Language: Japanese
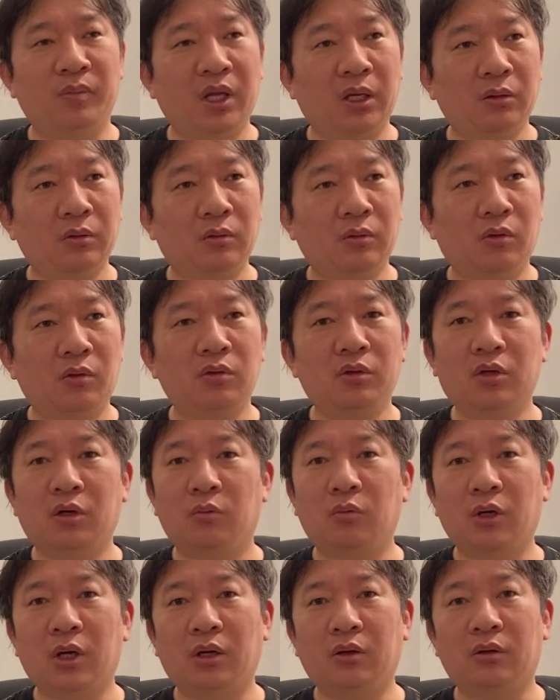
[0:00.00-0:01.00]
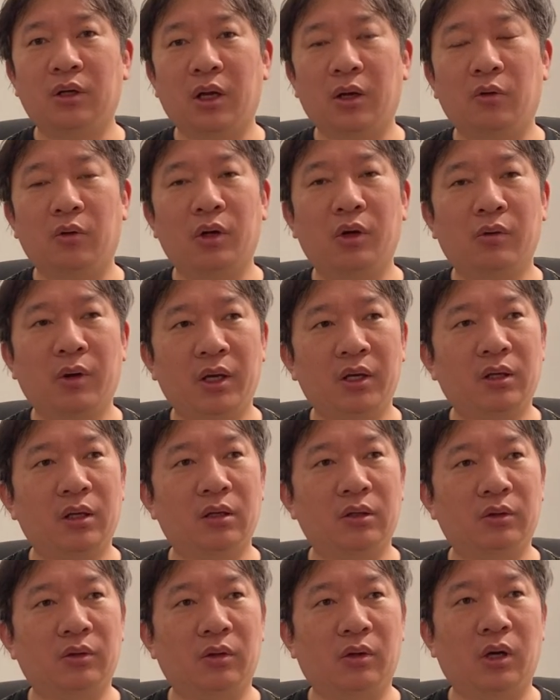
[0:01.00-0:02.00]
何の根拠もなくね、俺はい
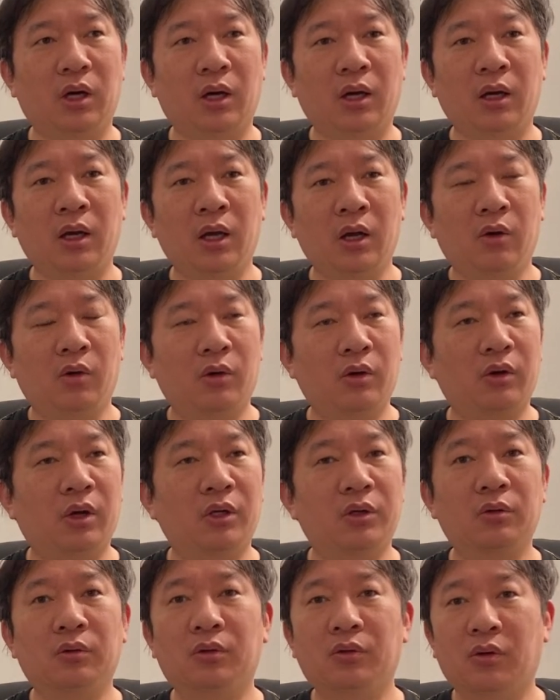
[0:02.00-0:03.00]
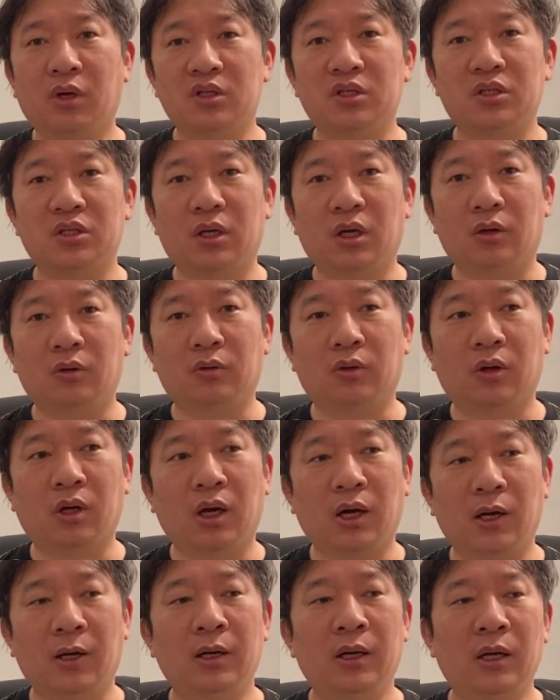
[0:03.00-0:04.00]
けるとか、俺は人とは違うと
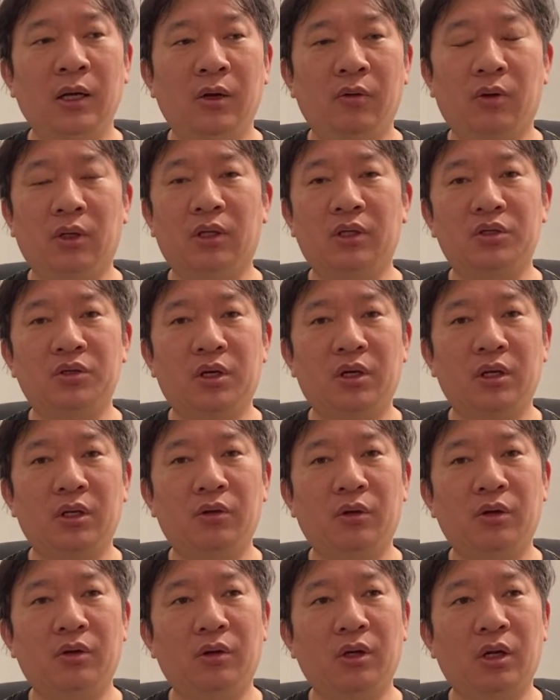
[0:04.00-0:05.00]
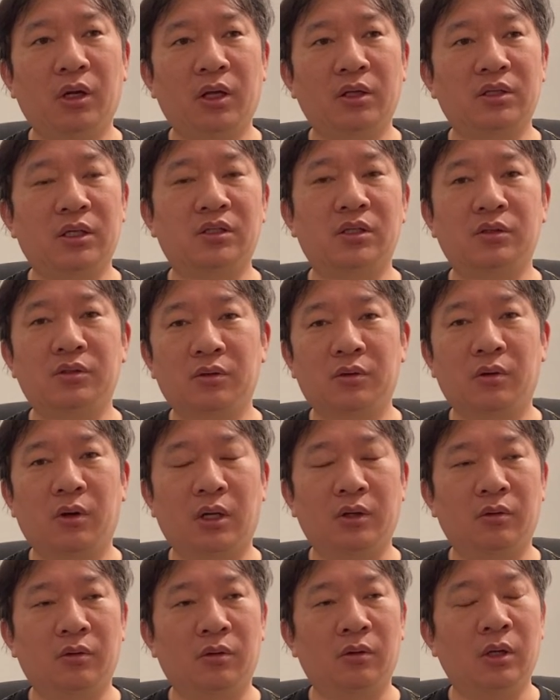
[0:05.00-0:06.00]
か、私はいろいろなね、挫
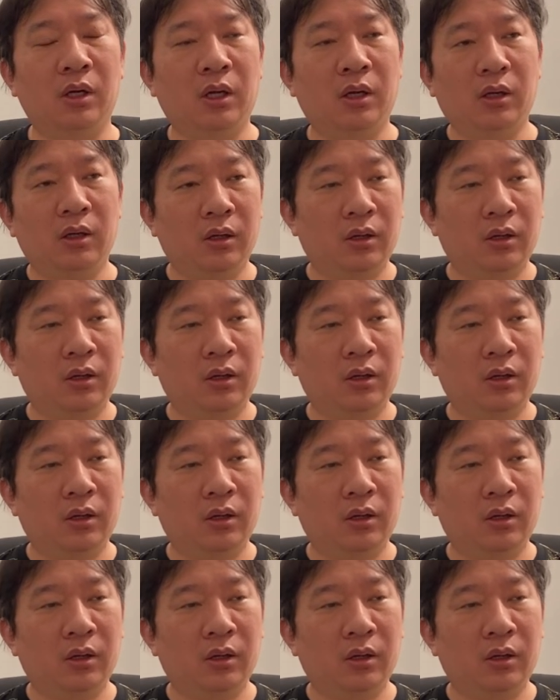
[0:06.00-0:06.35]
折をあの、